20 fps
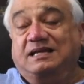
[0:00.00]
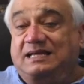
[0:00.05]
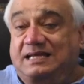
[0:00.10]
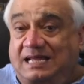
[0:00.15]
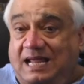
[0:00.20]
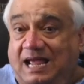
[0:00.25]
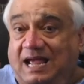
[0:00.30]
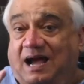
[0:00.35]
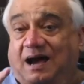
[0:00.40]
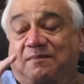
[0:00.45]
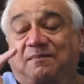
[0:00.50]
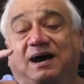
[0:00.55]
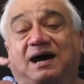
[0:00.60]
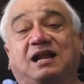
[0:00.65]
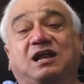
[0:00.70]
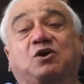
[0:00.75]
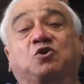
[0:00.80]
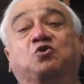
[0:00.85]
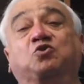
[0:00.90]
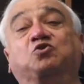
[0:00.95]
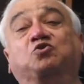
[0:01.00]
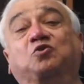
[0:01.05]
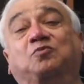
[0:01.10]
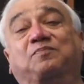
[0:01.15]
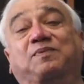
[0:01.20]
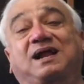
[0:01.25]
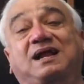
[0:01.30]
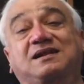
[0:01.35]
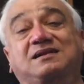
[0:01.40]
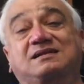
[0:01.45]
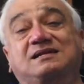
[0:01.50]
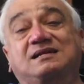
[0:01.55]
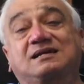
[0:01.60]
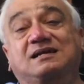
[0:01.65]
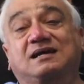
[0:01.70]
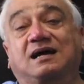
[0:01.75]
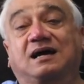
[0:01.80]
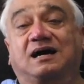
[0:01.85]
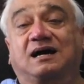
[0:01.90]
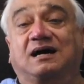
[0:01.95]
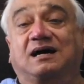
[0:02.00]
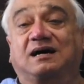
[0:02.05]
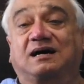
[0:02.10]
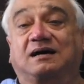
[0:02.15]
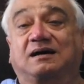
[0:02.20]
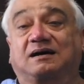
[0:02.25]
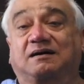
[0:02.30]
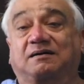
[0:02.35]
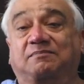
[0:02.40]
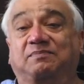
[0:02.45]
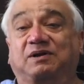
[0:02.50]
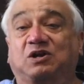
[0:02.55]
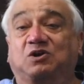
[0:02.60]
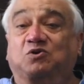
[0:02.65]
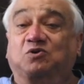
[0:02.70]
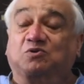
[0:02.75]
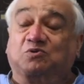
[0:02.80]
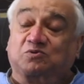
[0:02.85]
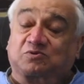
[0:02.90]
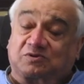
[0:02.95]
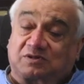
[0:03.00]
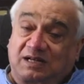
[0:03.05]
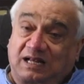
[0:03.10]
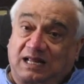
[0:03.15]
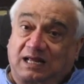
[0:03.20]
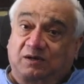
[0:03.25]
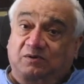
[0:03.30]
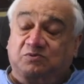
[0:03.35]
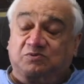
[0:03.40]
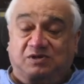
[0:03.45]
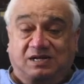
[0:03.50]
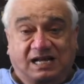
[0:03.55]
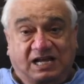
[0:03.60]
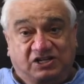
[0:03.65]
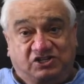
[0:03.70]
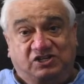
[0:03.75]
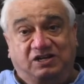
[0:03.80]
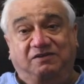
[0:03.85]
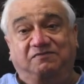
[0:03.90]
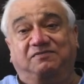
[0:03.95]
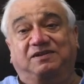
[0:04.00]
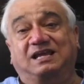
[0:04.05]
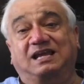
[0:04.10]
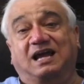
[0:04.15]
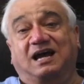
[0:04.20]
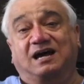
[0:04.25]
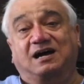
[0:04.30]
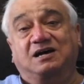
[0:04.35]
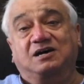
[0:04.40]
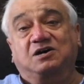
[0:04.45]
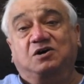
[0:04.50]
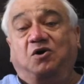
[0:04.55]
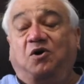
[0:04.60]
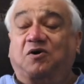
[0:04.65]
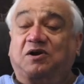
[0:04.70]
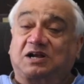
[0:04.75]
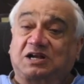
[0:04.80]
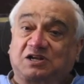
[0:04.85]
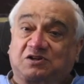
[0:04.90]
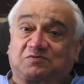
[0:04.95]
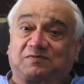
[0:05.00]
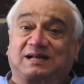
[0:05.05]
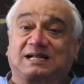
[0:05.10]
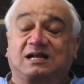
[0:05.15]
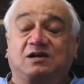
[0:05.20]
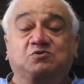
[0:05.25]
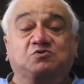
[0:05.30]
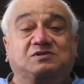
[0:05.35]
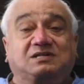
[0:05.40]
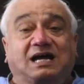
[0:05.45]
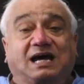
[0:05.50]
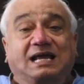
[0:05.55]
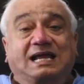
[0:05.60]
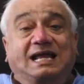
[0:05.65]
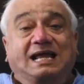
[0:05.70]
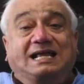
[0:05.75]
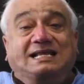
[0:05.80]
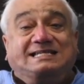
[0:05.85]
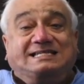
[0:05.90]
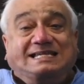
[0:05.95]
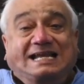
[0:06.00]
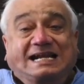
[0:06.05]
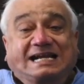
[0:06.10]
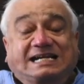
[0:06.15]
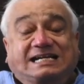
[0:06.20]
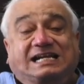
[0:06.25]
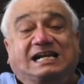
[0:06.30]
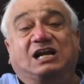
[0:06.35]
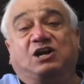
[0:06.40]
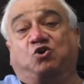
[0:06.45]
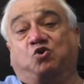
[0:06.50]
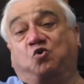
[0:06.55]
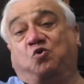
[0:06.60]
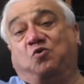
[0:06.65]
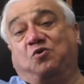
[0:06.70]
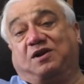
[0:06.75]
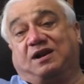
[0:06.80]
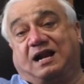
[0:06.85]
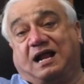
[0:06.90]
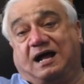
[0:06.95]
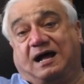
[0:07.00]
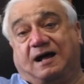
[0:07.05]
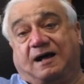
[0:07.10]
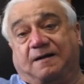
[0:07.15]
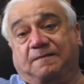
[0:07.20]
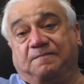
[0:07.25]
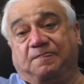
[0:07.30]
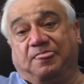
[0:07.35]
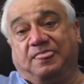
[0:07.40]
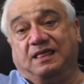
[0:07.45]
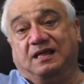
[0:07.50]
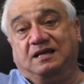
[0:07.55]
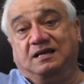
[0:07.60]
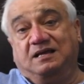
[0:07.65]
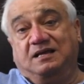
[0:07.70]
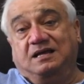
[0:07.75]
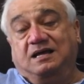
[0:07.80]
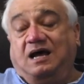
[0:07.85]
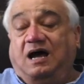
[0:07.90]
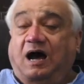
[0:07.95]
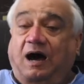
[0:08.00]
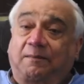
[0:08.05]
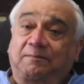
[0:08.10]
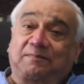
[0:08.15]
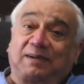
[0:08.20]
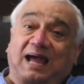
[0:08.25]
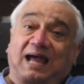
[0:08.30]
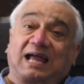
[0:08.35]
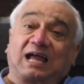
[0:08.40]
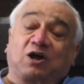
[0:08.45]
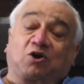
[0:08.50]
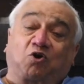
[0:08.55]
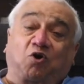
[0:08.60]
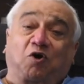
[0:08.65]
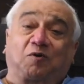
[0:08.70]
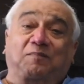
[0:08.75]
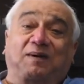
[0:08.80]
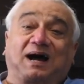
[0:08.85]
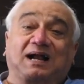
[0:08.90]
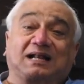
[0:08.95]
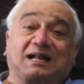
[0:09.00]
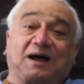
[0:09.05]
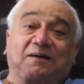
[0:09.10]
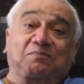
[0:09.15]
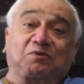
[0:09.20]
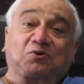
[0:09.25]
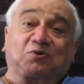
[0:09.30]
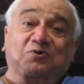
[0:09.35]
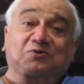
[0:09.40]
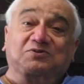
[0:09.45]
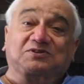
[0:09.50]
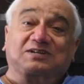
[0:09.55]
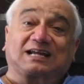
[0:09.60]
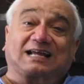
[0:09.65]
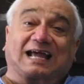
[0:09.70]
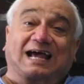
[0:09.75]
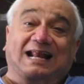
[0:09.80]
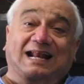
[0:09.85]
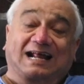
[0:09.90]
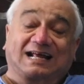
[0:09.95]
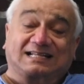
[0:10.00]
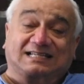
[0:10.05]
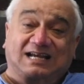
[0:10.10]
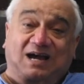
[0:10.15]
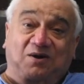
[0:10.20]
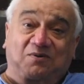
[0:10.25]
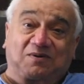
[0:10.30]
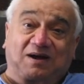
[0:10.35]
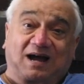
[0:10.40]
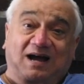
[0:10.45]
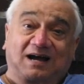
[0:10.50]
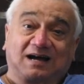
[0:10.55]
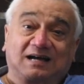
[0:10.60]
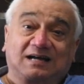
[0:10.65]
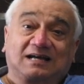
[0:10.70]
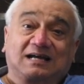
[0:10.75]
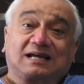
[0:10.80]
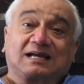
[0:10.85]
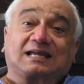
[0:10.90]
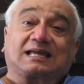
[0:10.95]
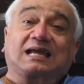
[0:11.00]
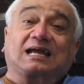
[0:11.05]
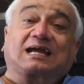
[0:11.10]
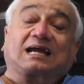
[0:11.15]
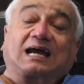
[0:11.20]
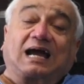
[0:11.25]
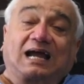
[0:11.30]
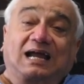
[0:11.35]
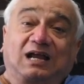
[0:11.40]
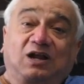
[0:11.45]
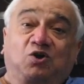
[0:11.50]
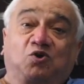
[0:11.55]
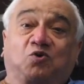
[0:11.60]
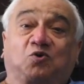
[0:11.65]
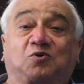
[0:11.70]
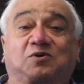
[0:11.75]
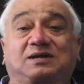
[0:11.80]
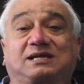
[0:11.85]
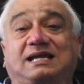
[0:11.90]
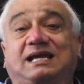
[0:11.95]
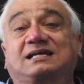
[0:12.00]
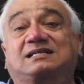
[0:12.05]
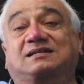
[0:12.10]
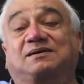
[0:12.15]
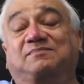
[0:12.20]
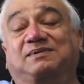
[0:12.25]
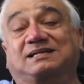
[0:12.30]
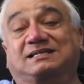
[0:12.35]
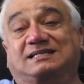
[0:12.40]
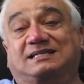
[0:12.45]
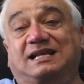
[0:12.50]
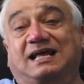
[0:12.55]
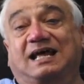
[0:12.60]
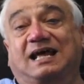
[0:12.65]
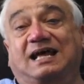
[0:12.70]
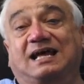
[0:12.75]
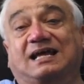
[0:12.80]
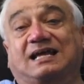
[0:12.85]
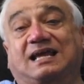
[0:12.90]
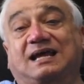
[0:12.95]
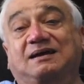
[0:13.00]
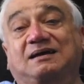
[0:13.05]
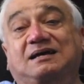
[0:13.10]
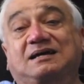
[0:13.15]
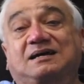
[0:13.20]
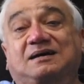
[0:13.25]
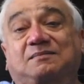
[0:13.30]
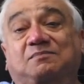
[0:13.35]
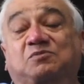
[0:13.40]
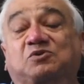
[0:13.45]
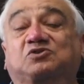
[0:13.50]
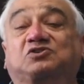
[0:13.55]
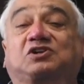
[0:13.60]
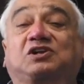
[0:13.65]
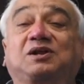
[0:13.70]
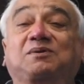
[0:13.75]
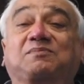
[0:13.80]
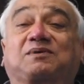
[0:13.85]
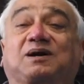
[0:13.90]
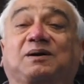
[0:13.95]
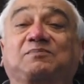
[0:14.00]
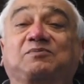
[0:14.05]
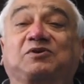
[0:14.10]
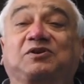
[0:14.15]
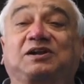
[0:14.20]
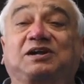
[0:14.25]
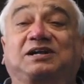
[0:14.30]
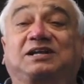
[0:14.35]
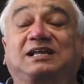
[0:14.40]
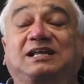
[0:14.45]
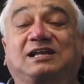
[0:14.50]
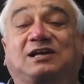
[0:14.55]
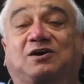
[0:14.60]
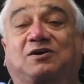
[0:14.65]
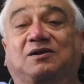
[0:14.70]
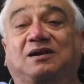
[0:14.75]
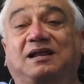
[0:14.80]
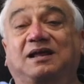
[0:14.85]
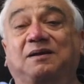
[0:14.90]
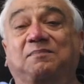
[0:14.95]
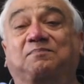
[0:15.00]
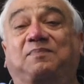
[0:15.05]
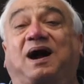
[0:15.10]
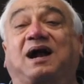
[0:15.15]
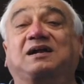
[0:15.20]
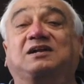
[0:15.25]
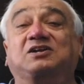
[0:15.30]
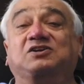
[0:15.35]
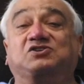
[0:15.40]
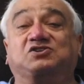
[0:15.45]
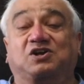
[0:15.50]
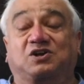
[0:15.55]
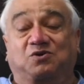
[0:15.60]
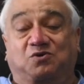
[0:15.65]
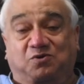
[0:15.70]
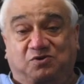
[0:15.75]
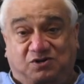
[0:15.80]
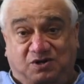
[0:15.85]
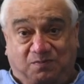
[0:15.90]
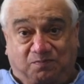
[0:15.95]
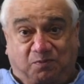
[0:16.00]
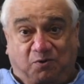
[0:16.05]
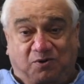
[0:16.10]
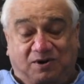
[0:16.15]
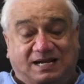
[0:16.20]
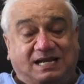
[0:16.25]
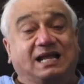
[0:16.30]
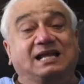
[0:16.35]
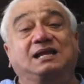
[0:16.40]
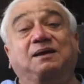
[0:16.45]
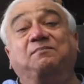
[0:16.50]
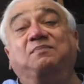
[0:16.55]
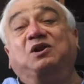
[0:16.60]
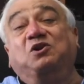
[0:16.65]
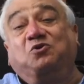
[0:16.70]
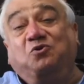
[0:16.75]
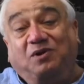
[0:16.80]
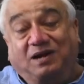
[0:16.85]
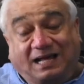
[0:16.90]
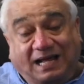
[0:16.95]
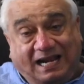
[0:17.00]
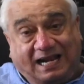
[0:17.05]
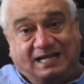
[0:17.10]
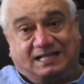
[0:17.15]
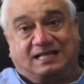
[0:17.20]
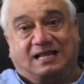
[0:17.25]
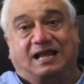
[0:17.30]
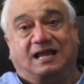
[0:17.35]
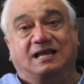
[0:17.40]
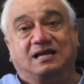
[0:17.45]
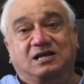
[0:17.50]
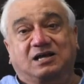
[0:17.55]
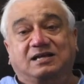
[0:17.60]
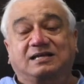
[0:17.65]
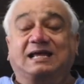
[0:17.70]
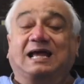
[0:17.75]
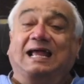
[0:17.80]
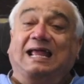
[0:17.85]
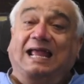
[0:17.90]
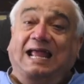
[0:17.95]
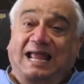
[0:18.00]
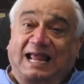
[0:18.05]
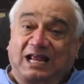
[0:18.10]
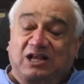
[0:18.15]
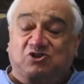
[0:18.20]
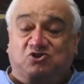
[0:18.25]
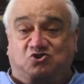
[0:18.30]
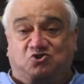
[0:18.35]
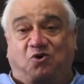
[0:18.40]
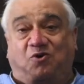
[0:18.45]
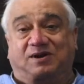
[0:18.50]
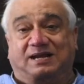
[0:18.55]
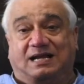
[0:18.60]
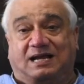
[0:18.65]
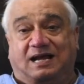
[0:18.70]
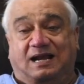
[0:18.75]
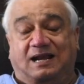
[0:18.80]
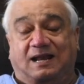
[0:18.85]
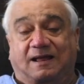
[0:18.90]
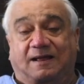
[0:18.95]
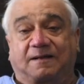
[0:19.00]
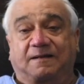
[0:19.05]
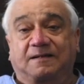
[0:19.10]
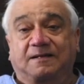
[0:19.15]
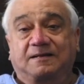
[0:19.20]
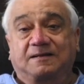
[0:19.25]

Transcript: ये हमारे उर्दू प्रेस आ, आ, बिल्कुल उसने उसने अचीव किया और इस वजह उसका एक सेंट्रल रोल रहा अब मैं एक और बात आप लोगों से कहना चाहूँगा कि कई लोग ये समझते हैं कि मुस्लिम कम्युनिटी ने पार्टीशन को सपोर्ट दिया ये बिल्कुल गलत है ये ए हिस्टोरिकल है